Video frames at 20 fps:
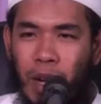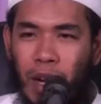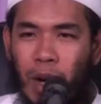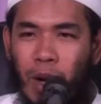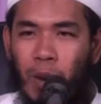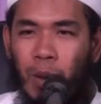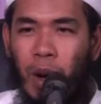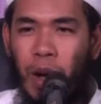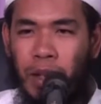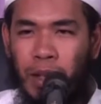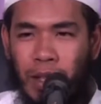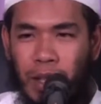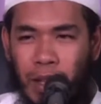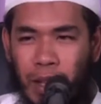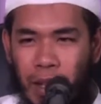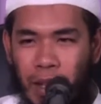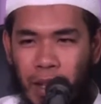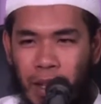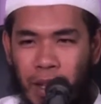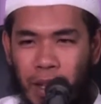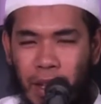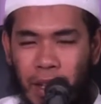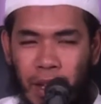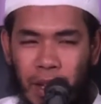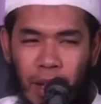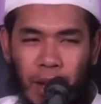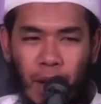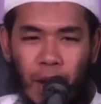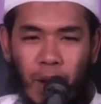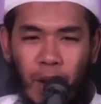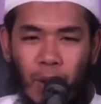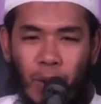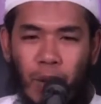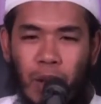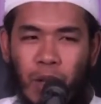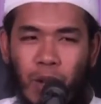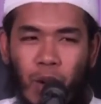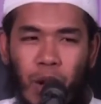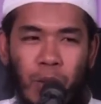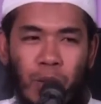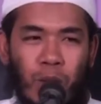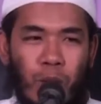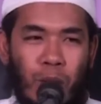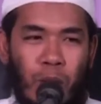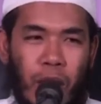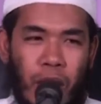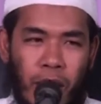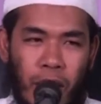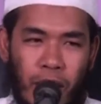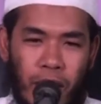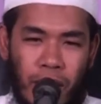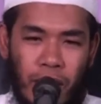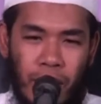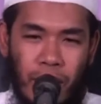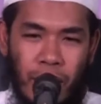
nggak kuat ya. Nggak kuat orang bubar ya